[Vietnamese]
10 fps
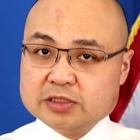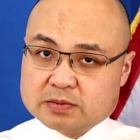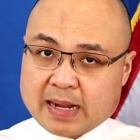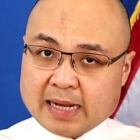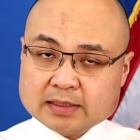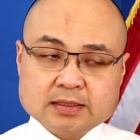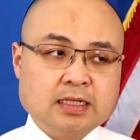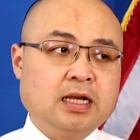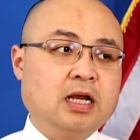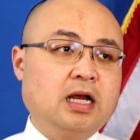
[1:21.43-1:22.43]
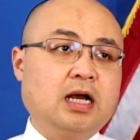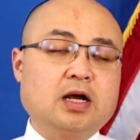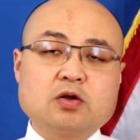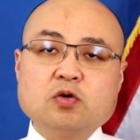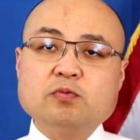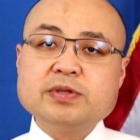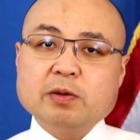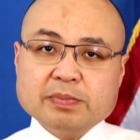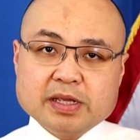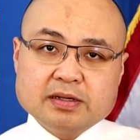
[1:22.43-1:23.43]
Newsmax à, cũng
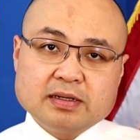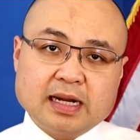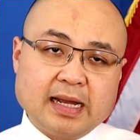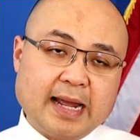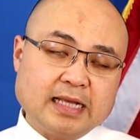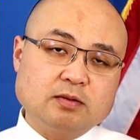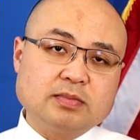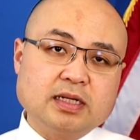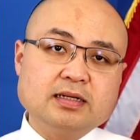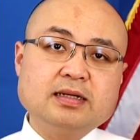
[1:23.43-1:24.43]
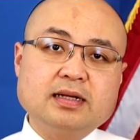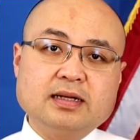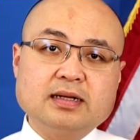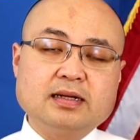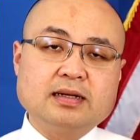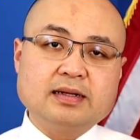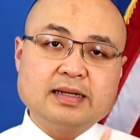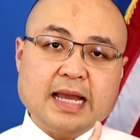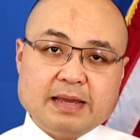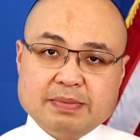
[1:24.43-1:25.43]
giống như là hãng thông tấn à,
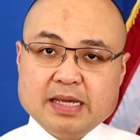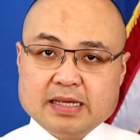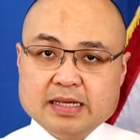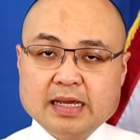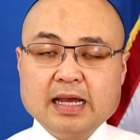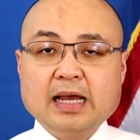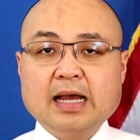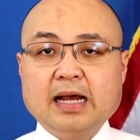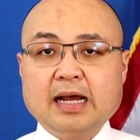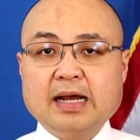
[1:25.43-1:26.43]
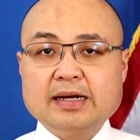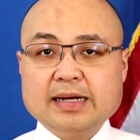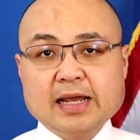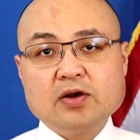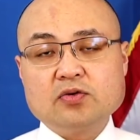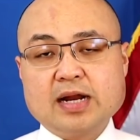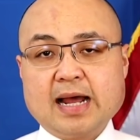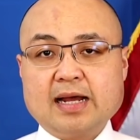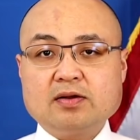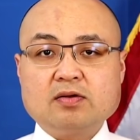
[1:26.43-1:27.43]
AP à, đều
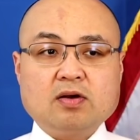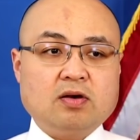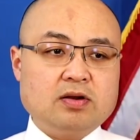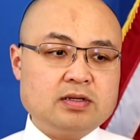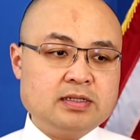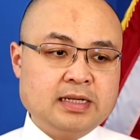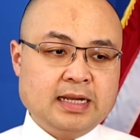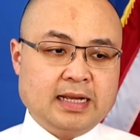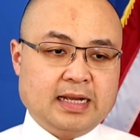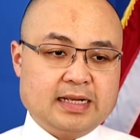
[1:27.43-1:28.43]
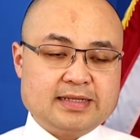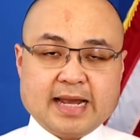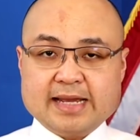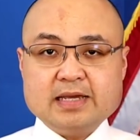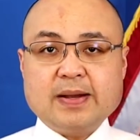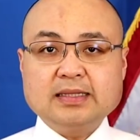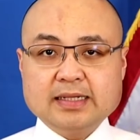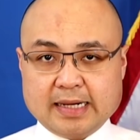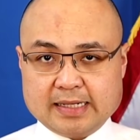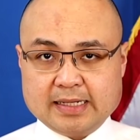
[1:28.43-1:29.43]
đã có à, chạy cái bản
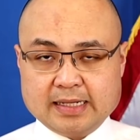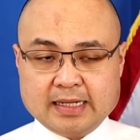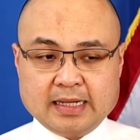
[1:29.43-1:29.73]
tin này.